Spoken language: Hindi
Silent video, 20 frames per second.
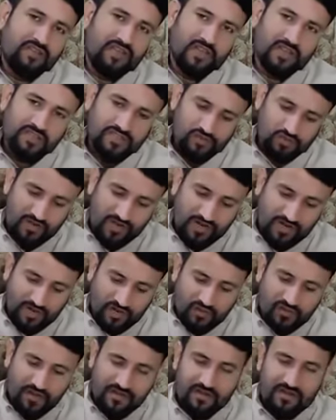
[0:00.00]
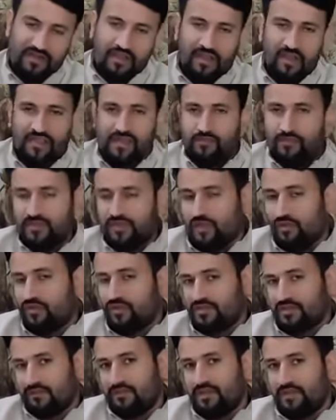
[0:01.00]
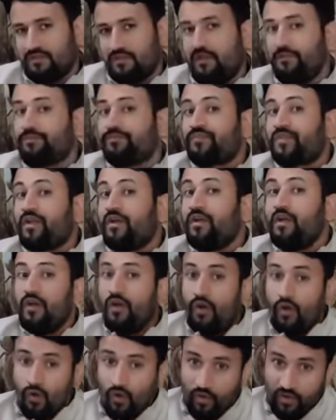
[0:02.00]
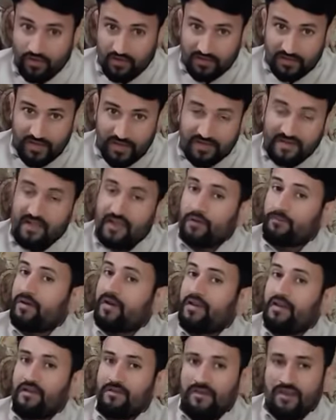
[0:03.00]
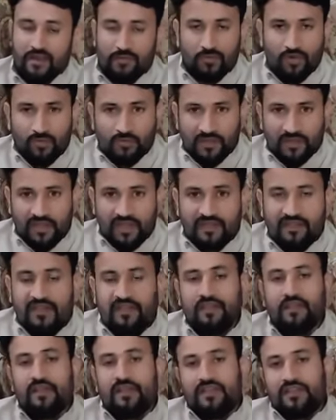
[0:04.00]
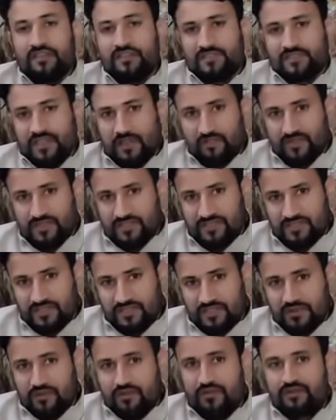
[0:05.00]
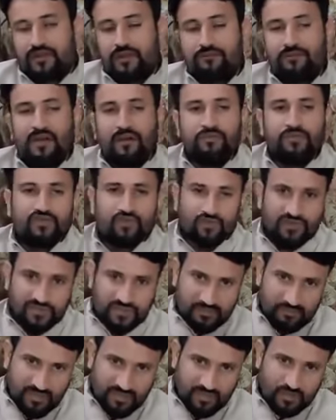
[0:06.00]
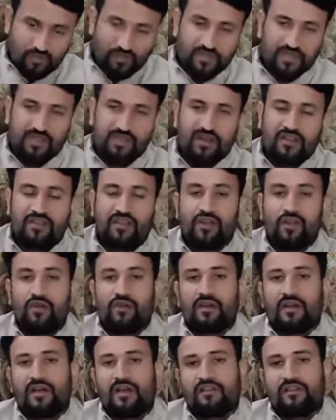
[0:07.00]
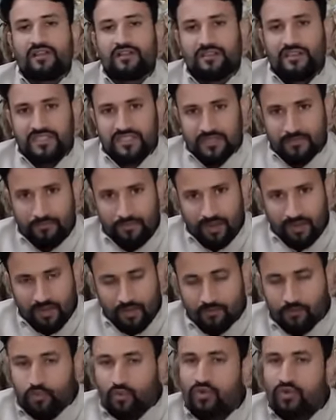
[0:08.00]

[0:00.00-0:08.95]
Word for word: दिया है जूनियर अकाउंटेंट की अनियमितताओं के संबंध में और टेक्निकल हेल्पर के लिए मैंने आपको बताया था सावन जी और तमाम जो इस भर्ती को देखकर अधिकारियों ने कहा था कि दिसंबर की हम